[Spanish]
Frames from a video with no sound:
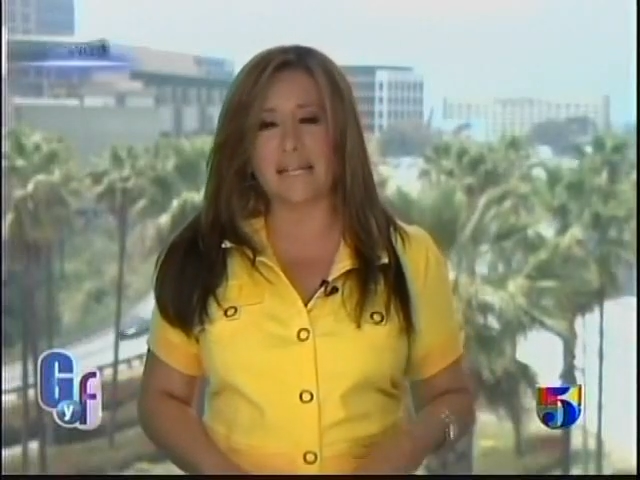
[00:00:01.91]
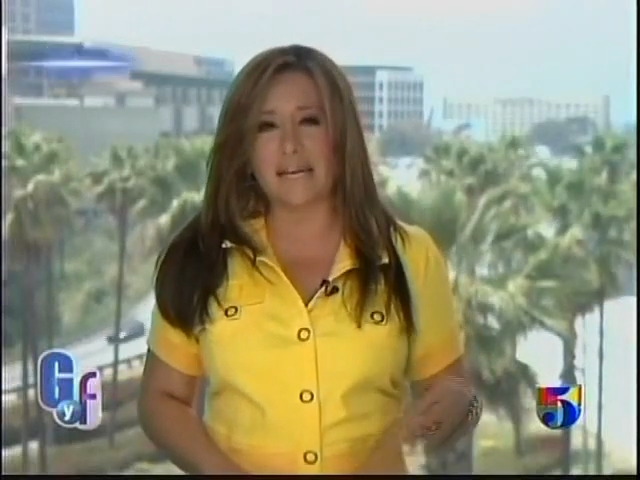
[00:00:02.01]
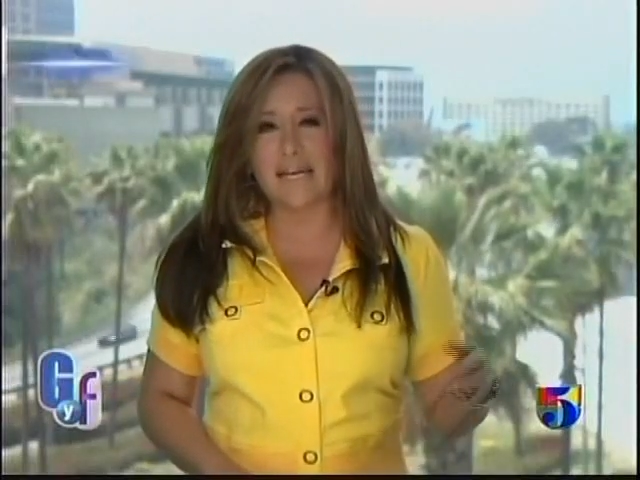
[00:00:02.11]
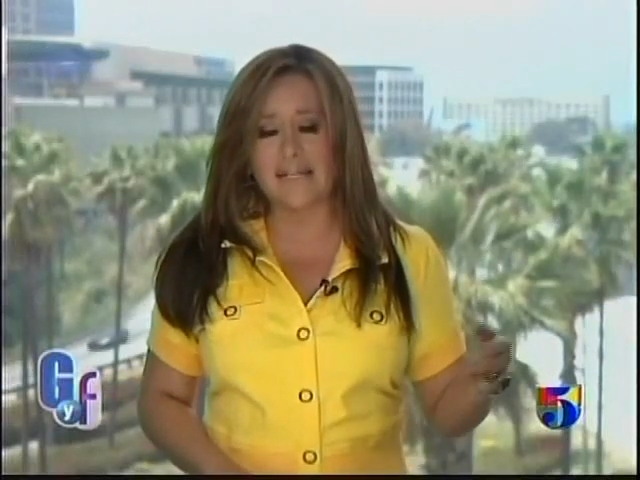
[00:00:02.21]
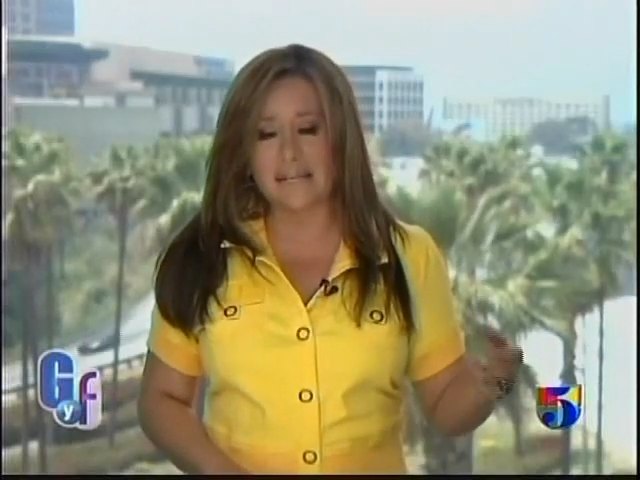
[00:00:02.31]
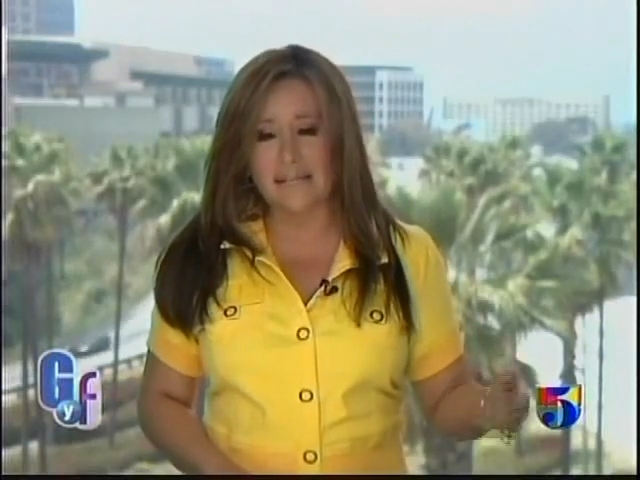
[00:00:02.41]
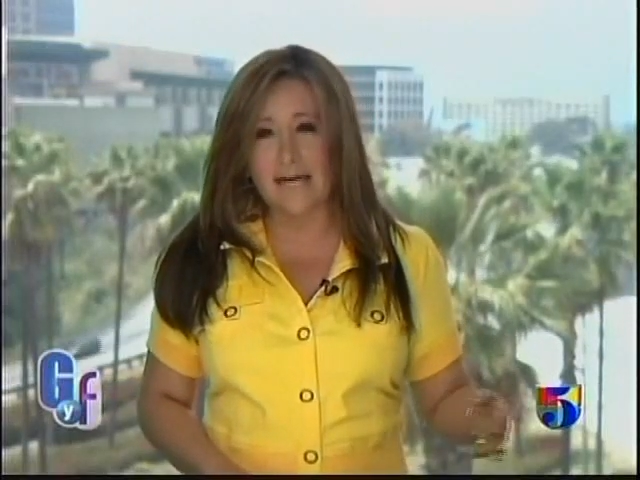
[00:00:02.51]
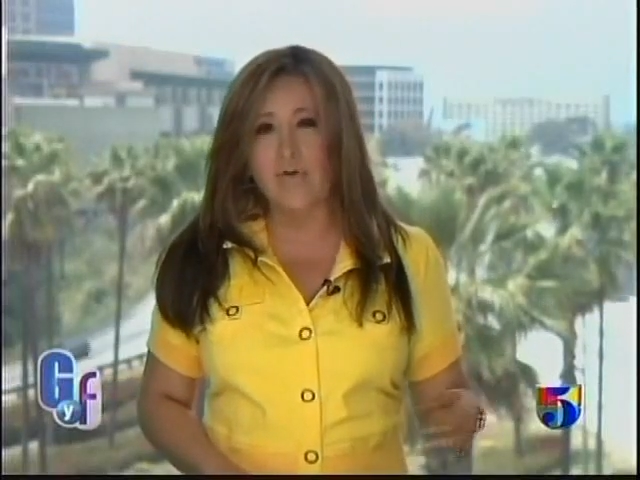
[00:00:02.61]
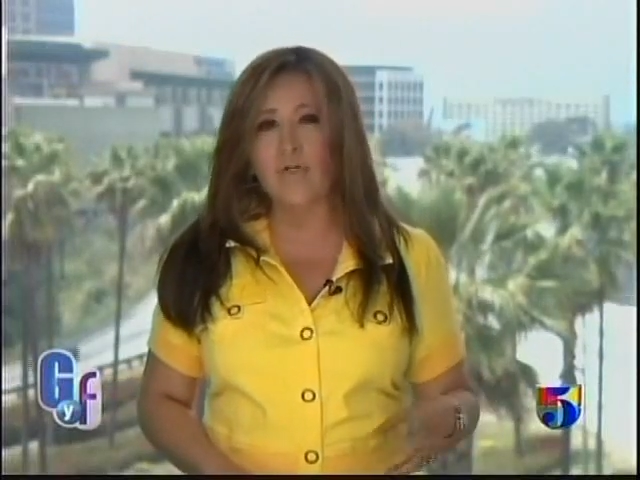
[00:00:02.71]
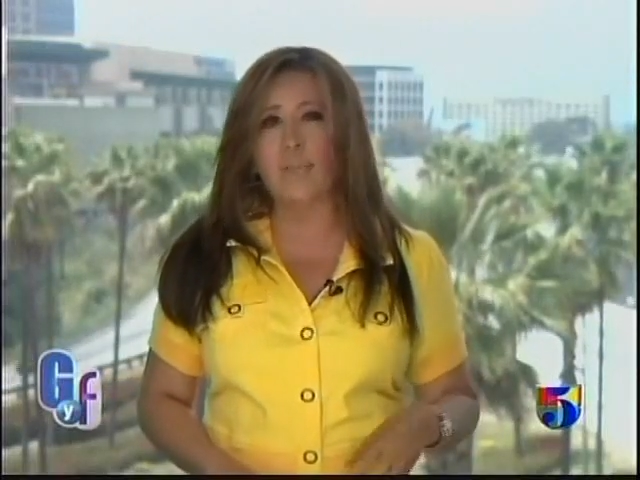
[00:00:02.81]
de
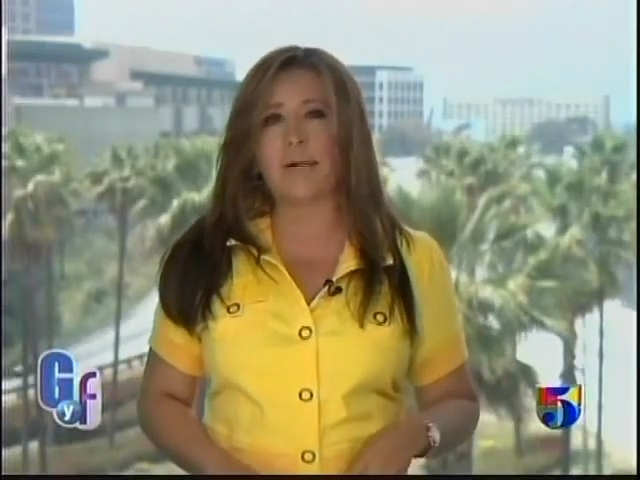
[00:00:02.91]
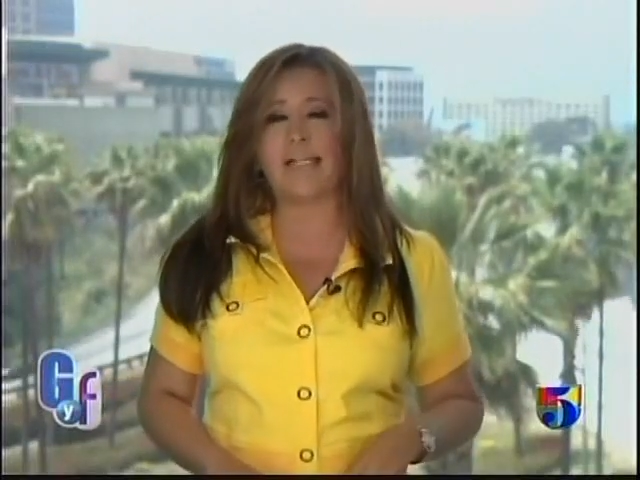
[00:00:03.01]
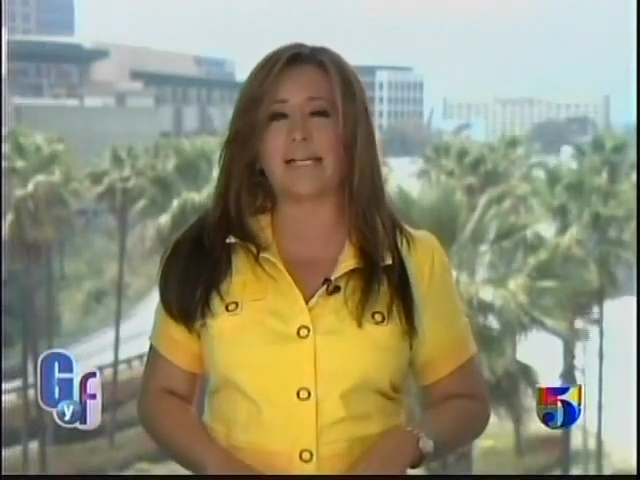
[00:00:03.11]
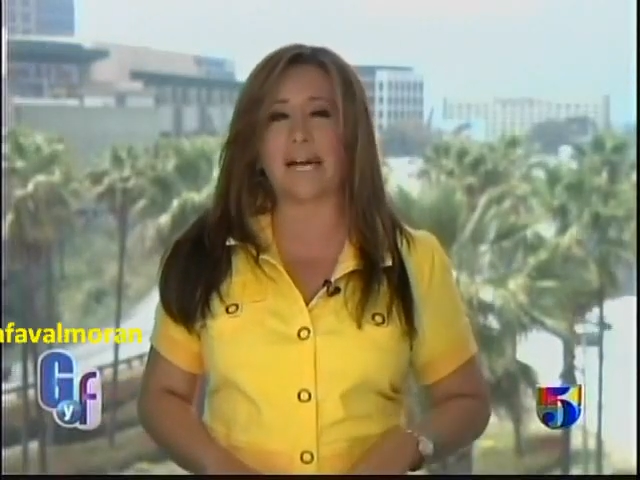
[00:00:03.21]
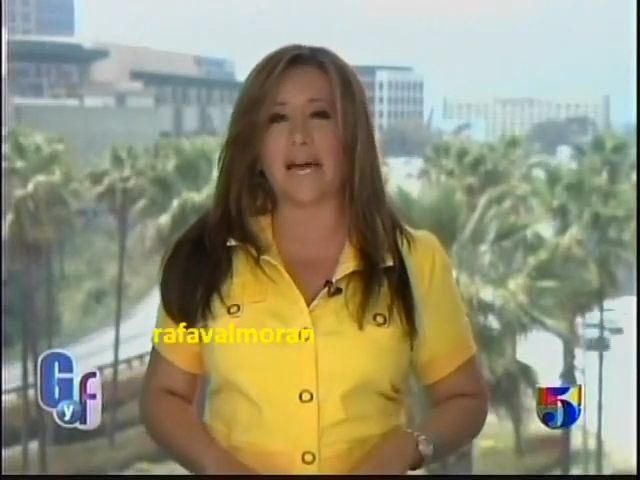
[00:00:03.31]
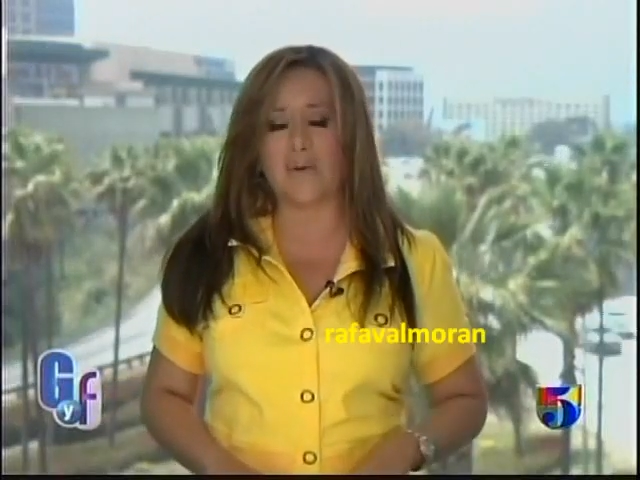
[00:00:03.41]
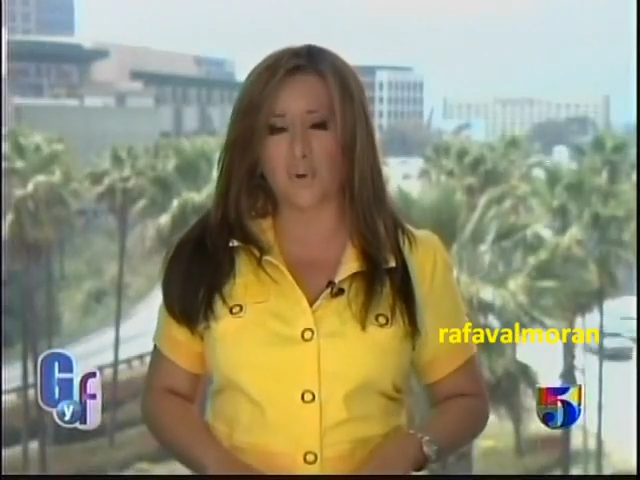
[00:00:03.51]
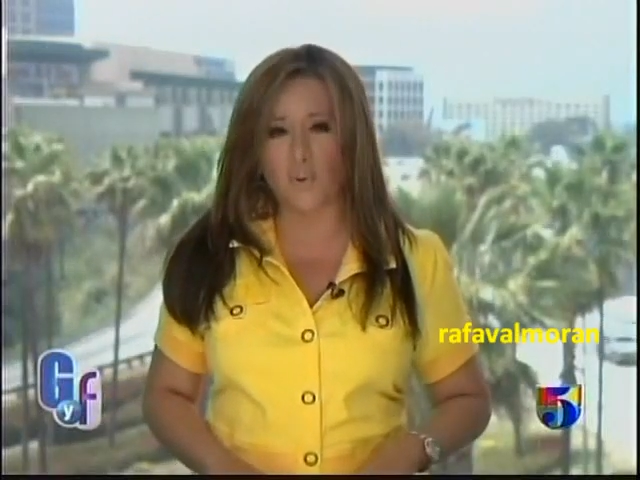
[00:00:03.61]
sentarnos a platicar con